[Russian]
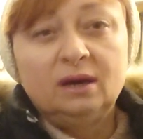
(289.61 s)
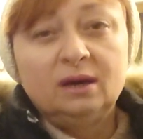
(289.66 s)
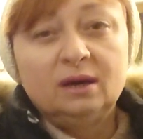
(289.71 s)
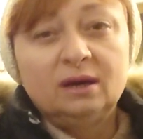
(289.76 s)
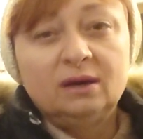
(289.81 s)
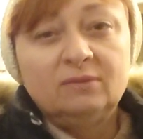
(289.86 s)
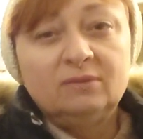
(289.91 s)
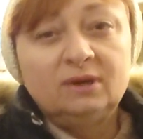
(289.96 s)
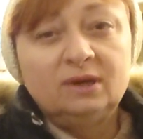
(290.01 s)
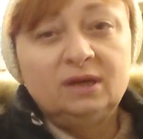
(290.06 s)

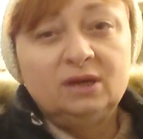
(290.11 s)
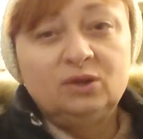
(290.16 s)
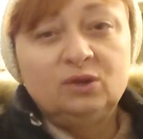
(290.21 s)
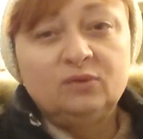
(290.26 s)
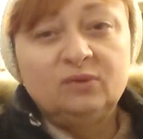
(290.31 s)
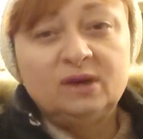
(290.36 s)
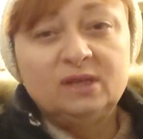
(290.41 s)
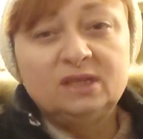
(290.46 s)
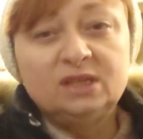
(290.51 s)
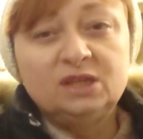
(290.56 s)
говорит, у
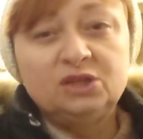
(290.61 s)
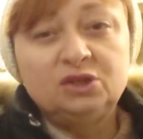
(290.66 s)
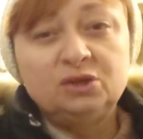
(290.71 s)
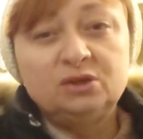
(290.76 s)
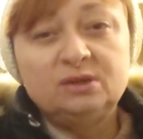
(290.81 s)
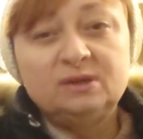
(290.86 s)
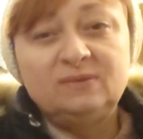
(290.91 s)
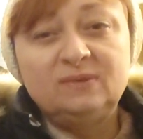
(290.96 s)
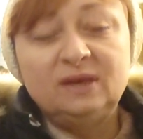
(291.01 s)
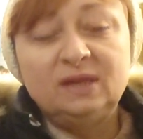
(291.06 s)
вас еще
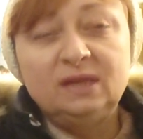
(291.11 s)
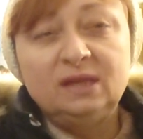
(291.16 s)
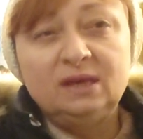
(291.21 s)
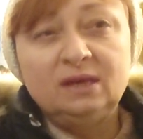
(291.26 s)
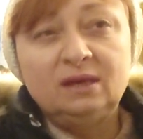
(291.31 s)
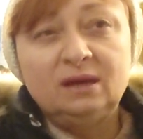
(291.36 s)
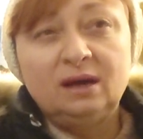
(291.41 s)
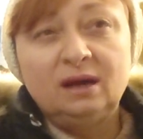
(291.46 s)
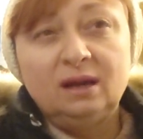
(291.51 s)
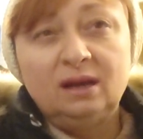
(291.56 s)
свет не
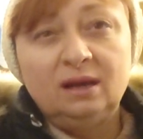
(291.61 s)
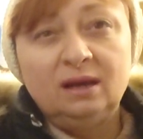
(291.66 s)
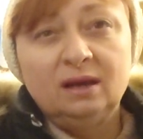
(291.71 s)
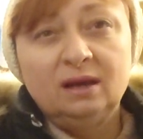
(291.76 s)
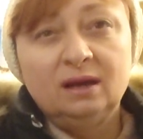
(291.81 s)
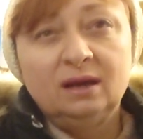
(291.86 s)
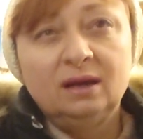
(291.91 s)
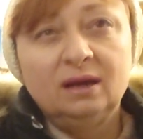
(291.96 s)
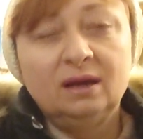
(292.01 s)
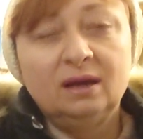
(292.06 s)
дали?